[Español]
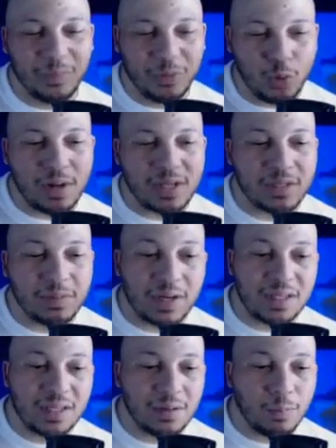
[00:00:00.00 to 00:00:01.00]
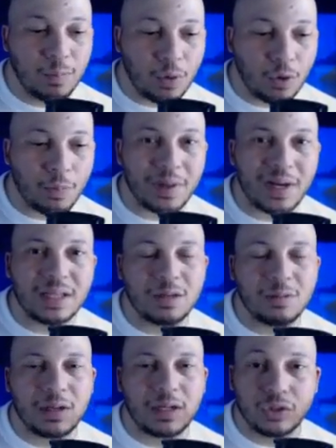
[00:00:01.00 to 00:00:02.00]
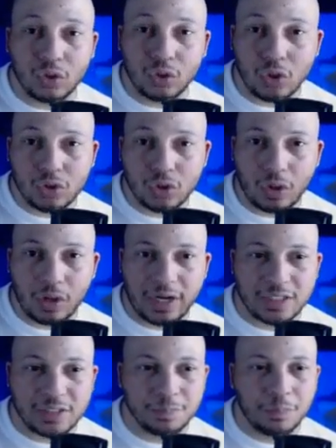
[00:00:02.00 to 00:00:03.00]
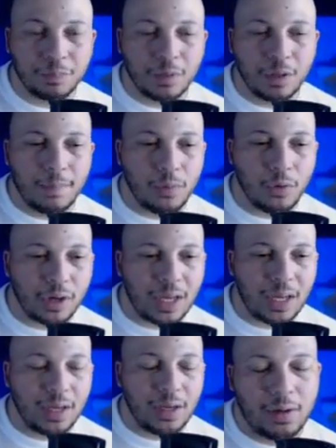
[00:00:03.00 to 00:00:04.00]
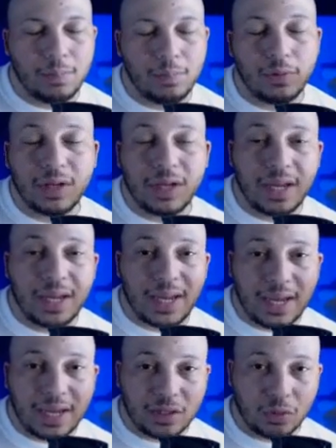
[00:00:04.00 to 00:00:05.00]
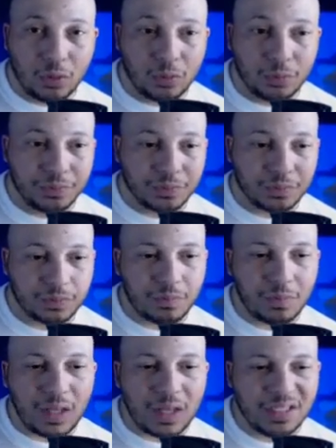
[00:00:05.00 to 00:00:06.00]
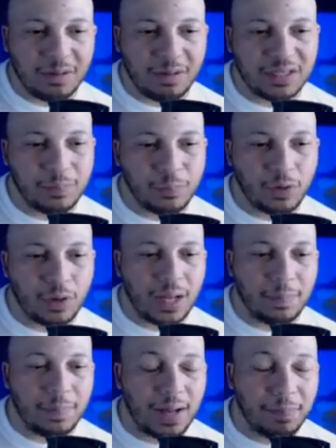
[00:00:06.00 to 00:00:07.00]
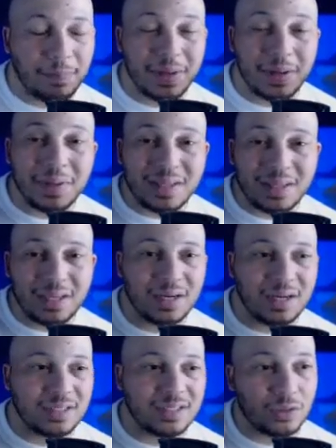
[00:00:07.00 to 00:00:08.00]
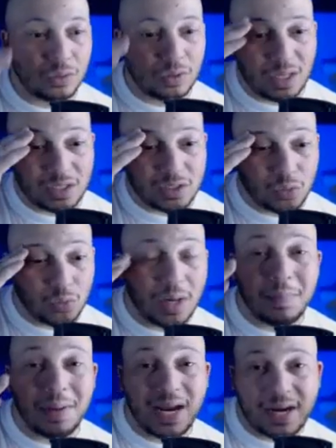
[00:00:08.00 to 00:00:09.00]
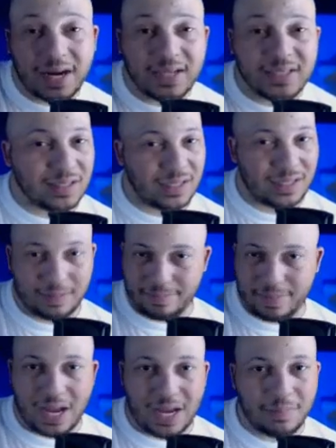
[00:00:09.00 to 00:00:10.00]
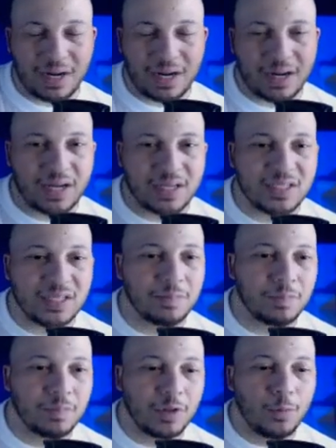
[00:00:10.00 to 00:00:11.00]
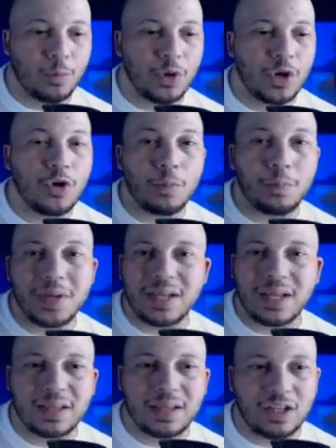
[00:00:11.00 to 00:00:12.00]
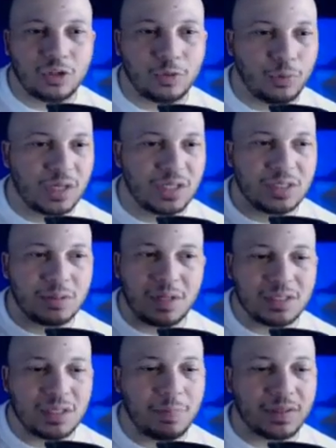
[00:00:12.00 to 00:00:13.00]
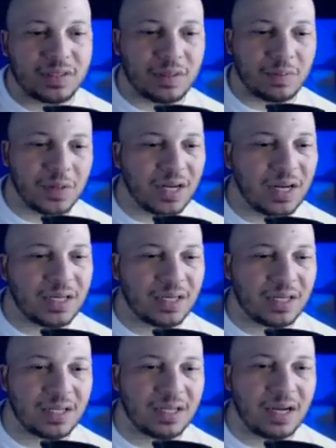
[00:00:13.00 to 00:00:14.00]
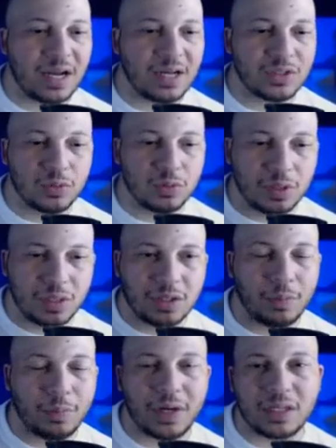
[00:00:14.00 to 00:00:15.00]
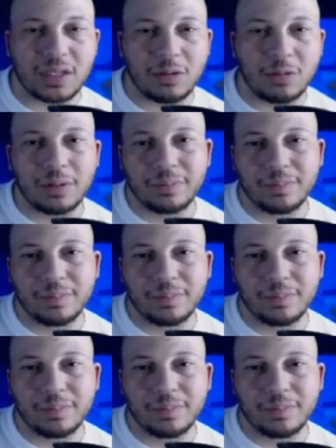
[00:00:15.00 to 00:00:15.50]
tú vas a invertir por operativa 2 dólares. ¿Por qué? Porque esto te va a permitir que si tú tienes una mala racha, que hay malas rachas, pues no pierdas tanto, porque si vas a, si pierdes en este caso o en esta operativa,